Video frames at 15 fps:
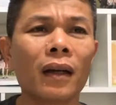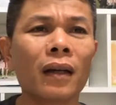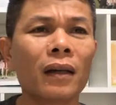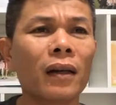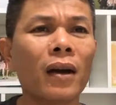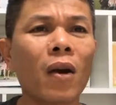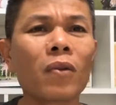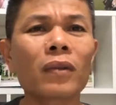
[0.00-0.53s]

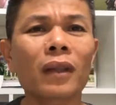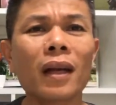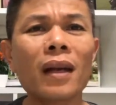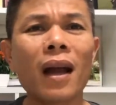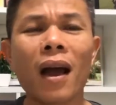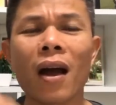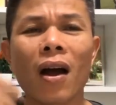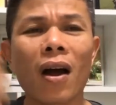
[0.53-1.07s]
à, đụng
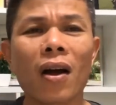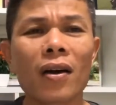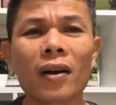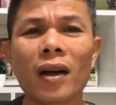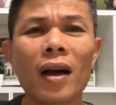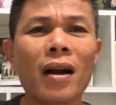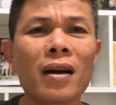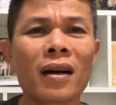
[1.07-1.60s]
tới là họ
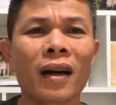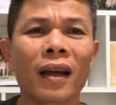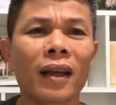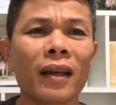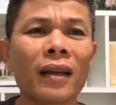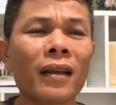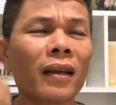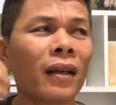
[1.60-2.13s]
rên
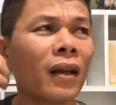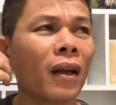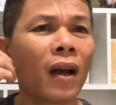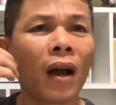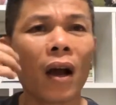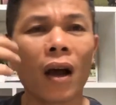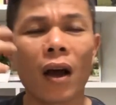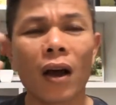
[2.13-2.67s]
rỉ
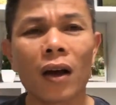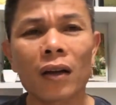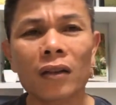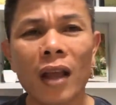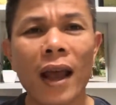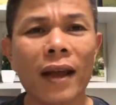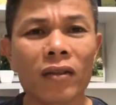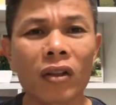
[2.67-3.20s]

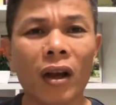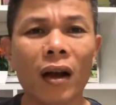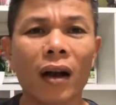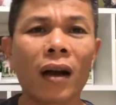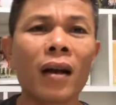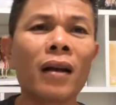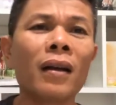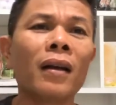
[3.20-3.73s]
họ than
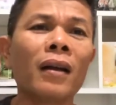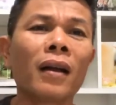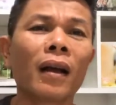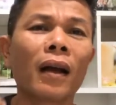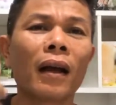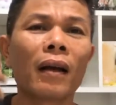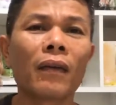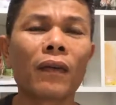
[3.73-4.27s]
thở
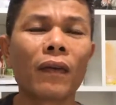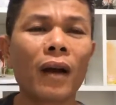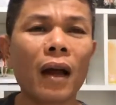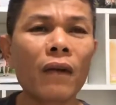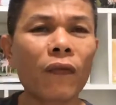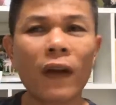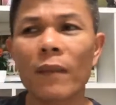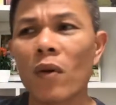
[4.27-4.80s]
à,
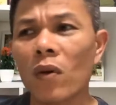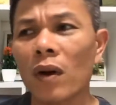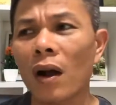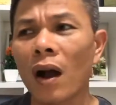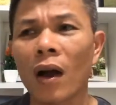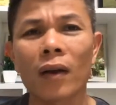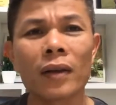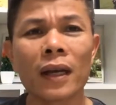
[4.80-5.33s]
lên facebook
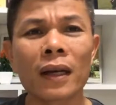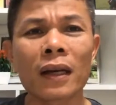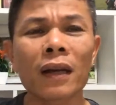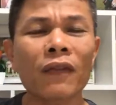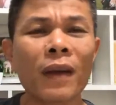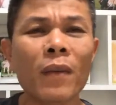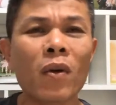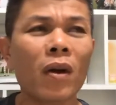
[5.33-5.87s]
của họ
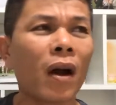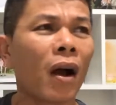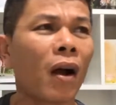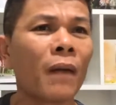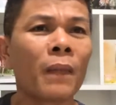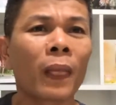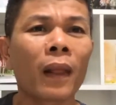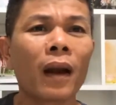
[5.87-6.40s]
nhìn cái facebook của
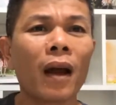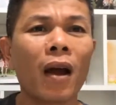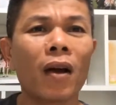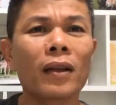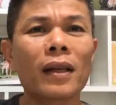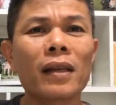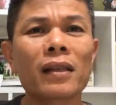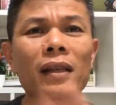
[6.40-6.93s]
họ là
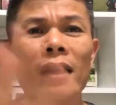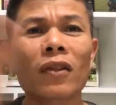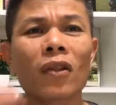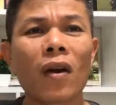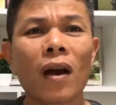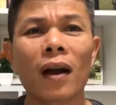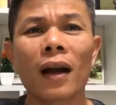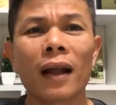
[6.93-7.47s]
họ chia sẻ
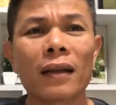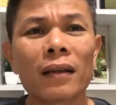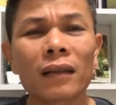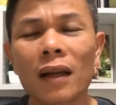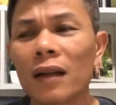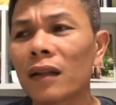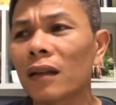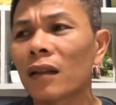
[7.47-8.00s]
toàn là
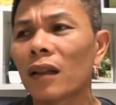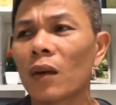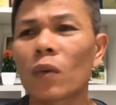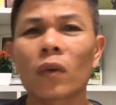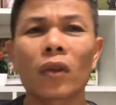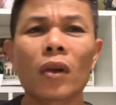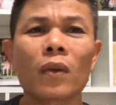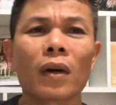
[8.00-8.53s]
những tin
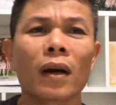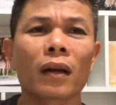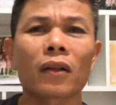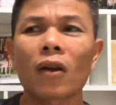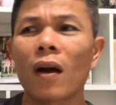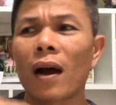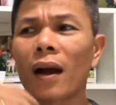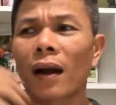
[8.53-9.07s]
tiêu, tiêu
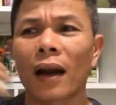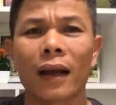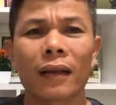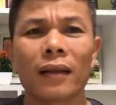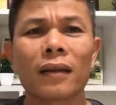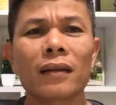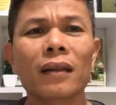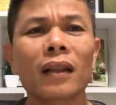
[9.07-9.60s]
cực toàn
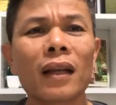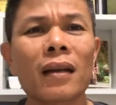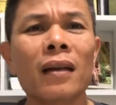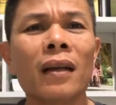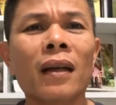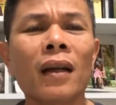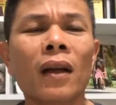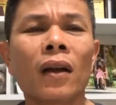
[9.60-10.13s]
là những cái
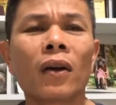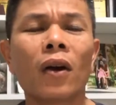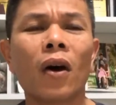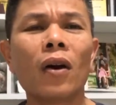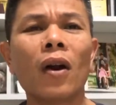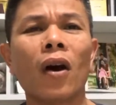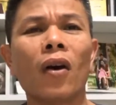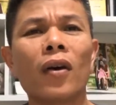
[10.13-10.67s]
tin
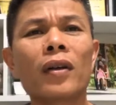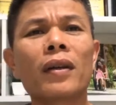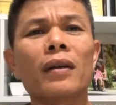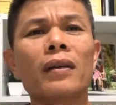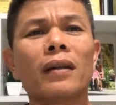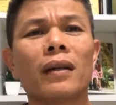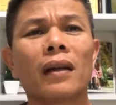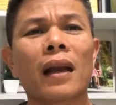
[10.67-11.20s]
đổ lỗi
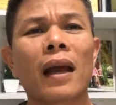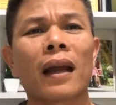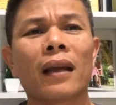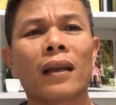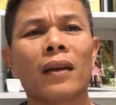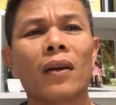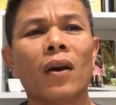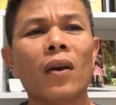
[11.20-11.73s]
cho người
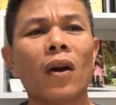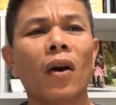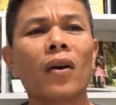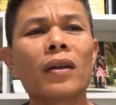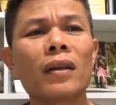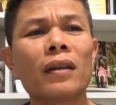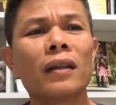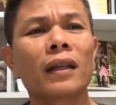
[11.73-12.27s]
này đổ
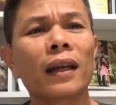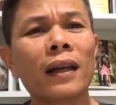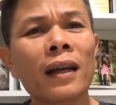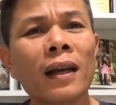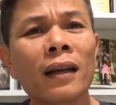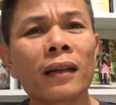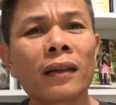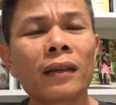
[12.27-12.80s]
lỗi cho người
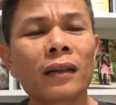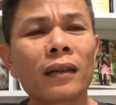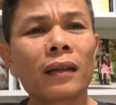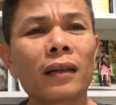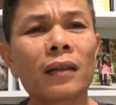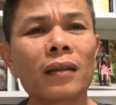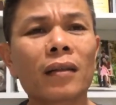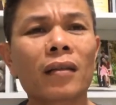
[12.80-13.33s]
kia
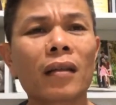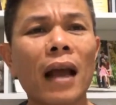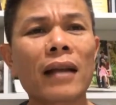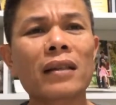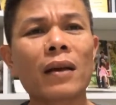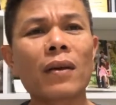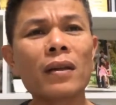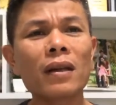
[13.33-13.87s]
à,
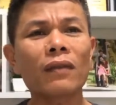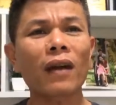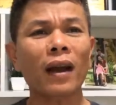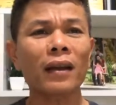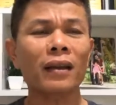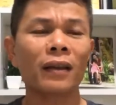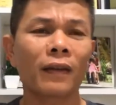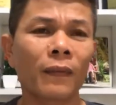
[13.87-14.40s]
tại sao nó như
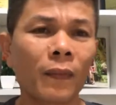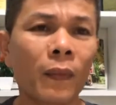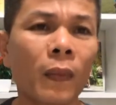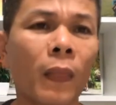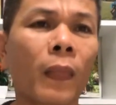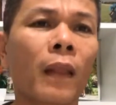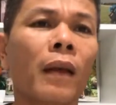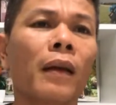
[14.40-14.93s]
vậy
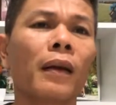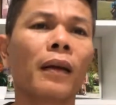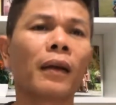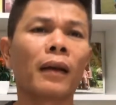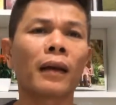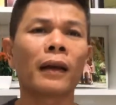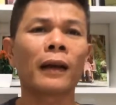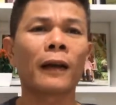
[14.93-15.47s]

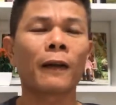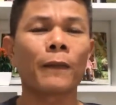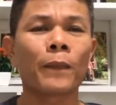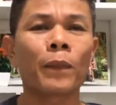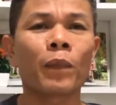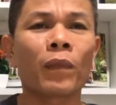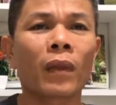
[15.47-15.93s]
à,